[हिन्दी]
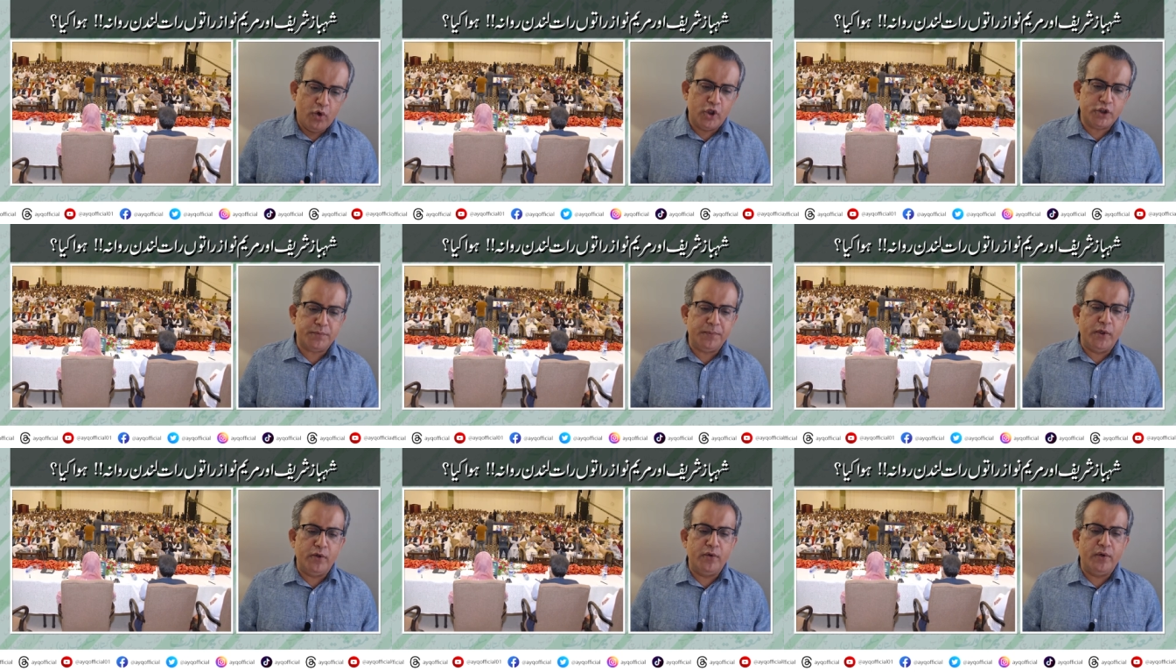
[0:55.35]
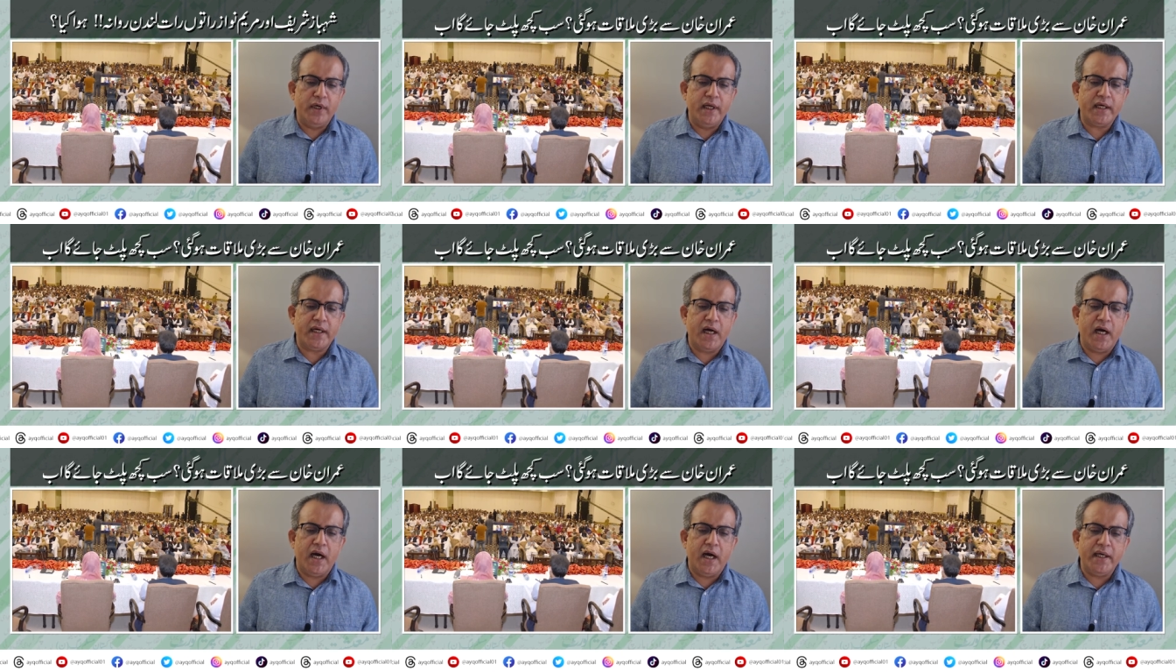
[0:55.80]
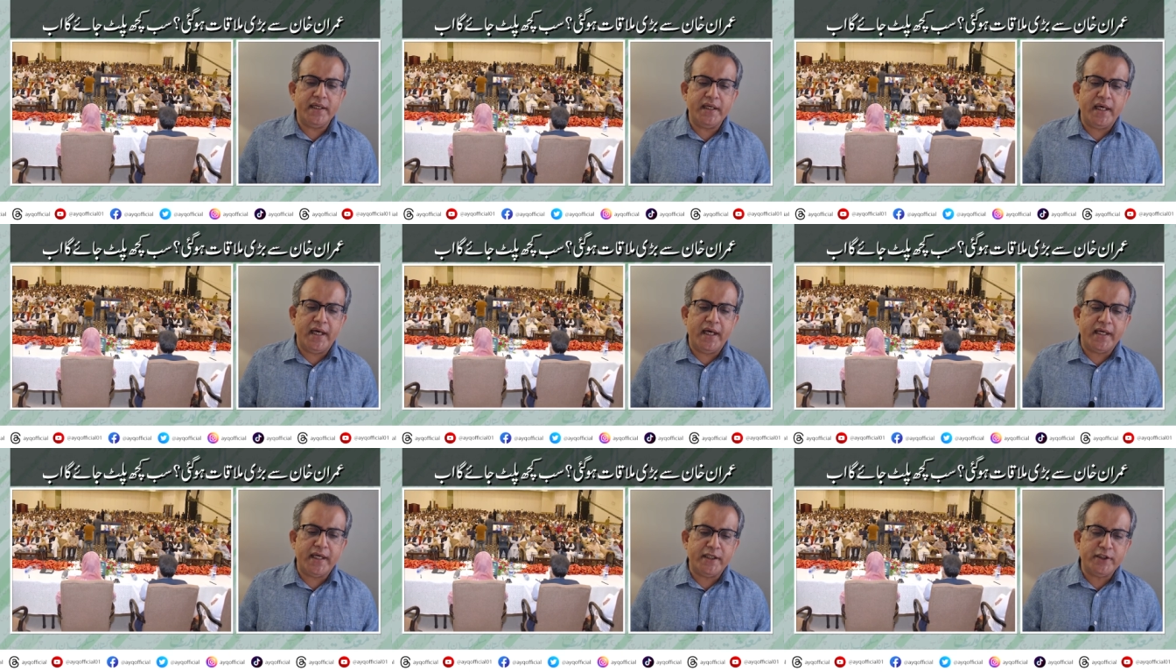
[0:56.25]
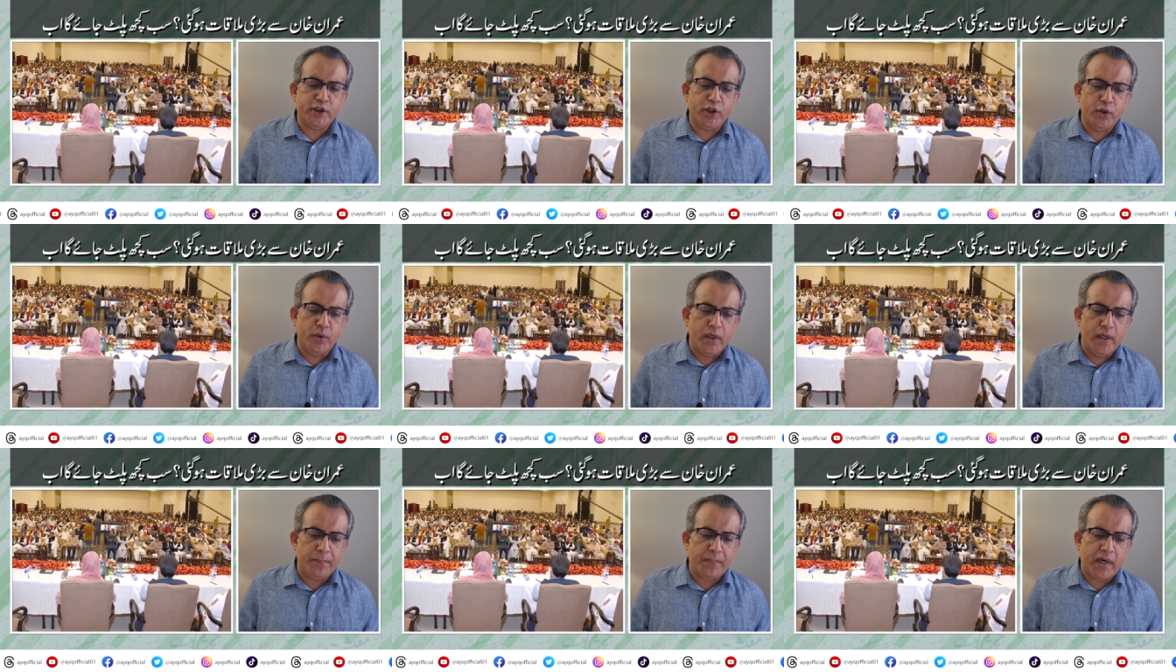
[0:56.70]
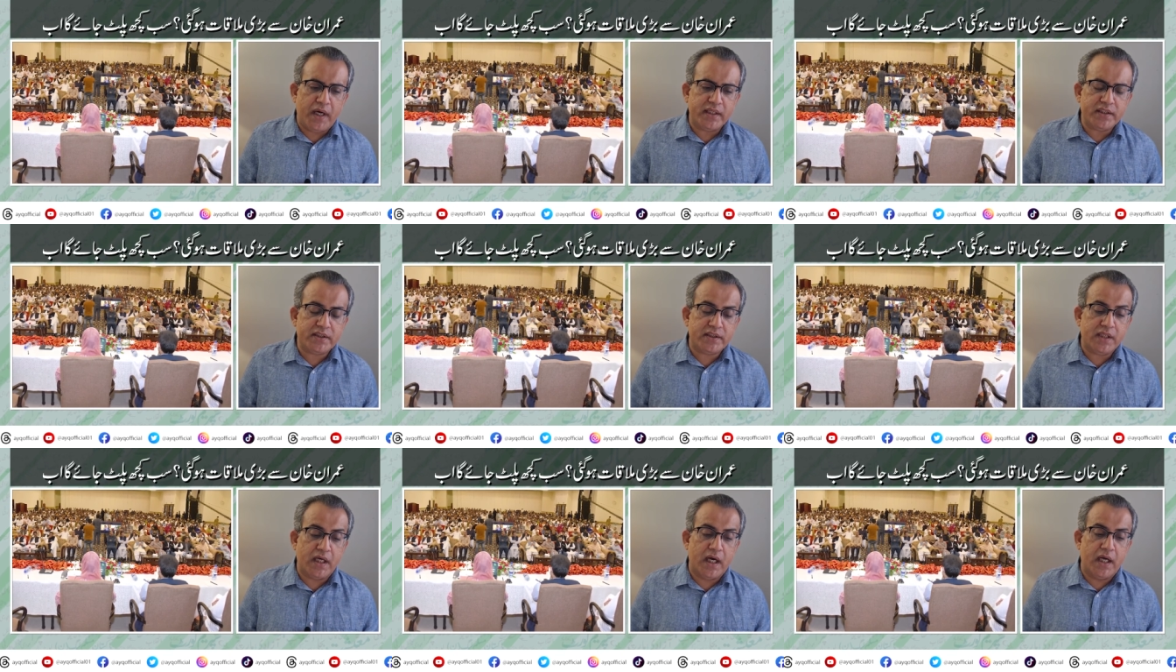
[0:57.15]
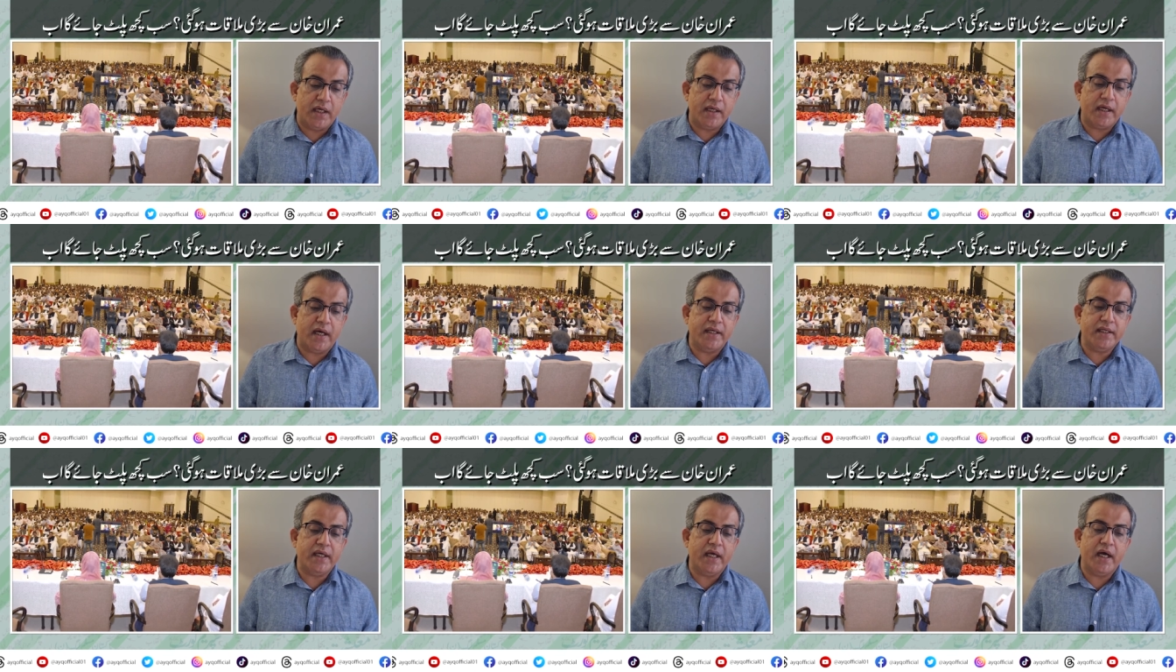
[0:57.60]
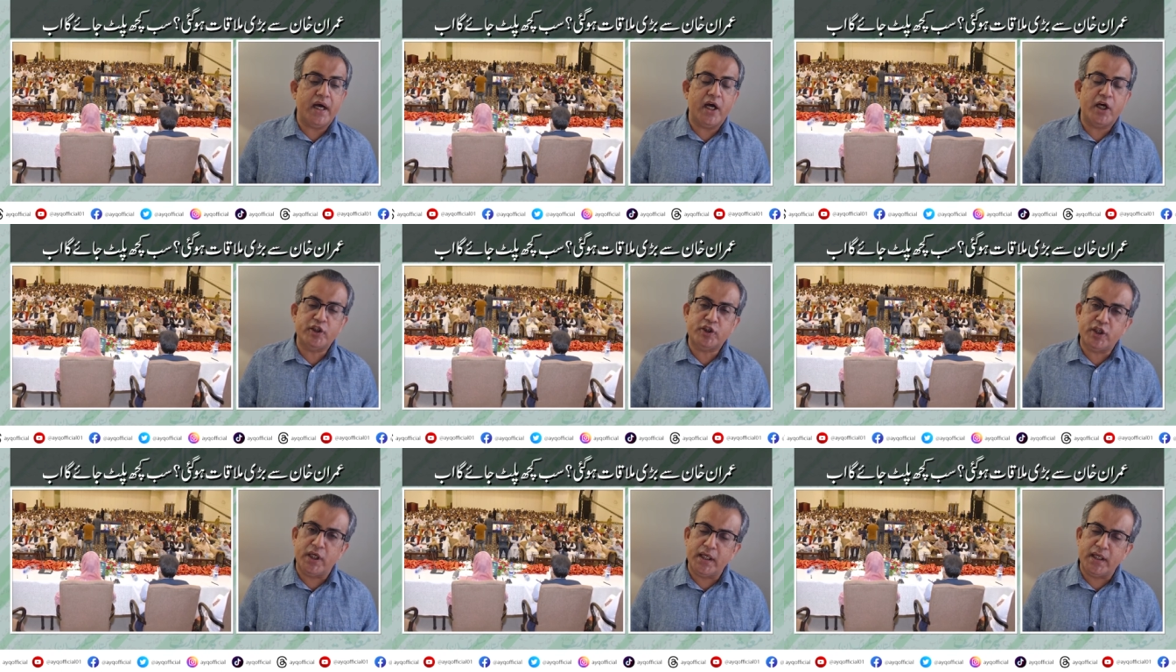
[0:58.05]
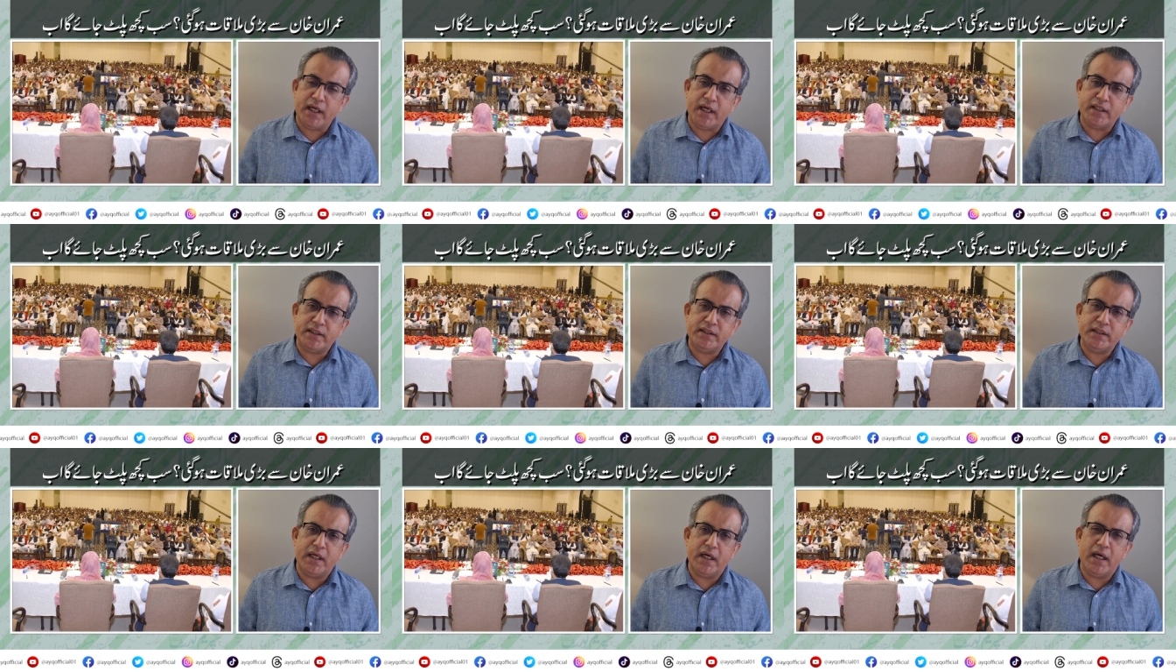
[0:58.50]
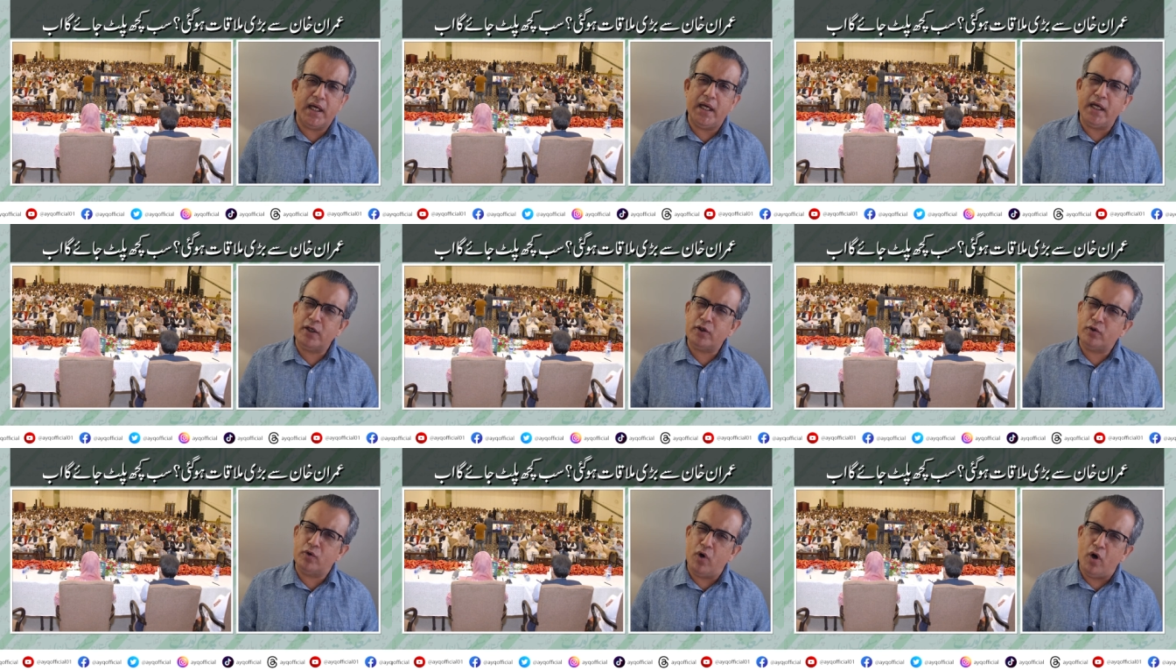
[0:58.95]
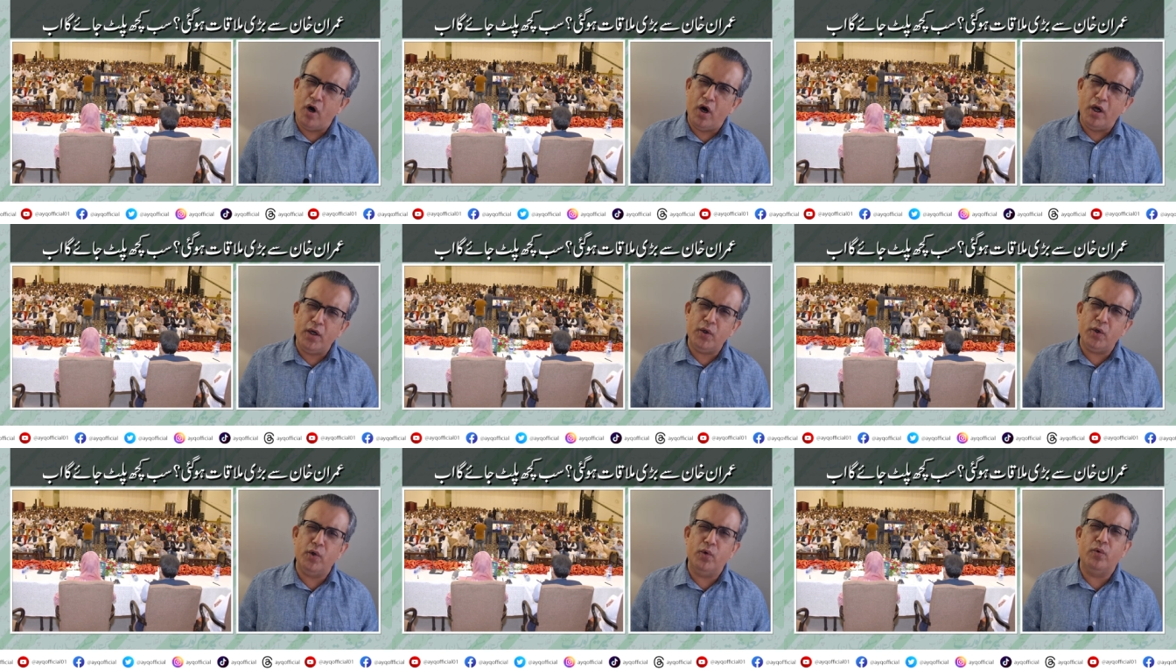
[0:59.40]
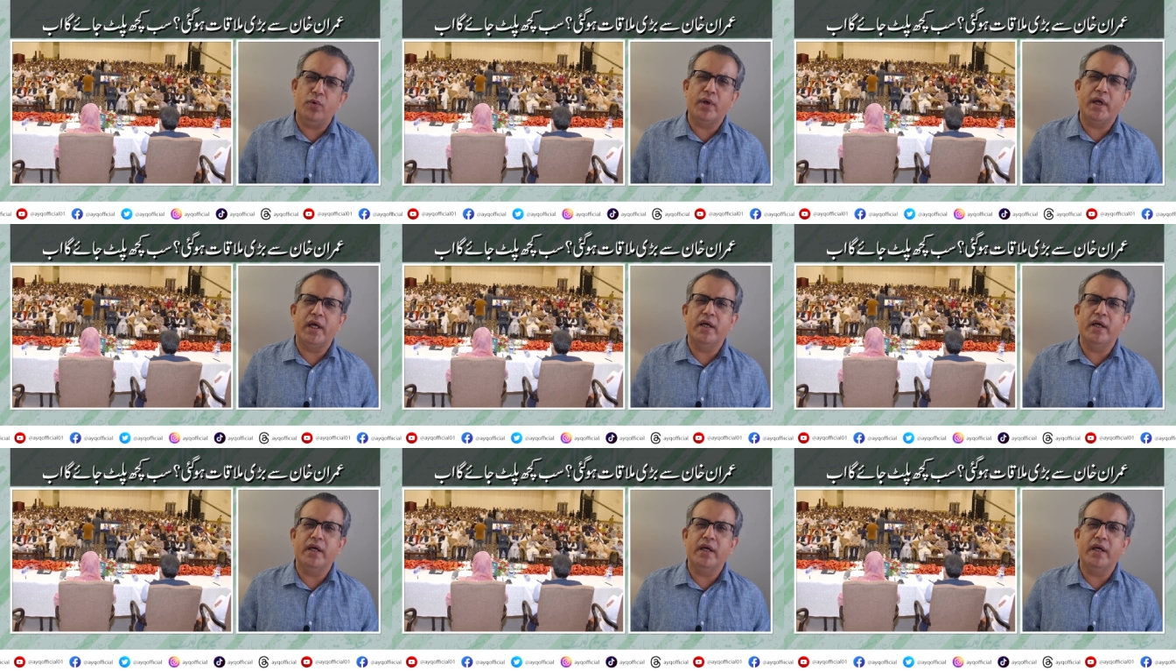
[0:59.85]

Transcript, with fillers: उसमें उन्होंने कहा यह कि जिन्होंने पाकिस्तान का यह हशर कर दिया है कौन लोग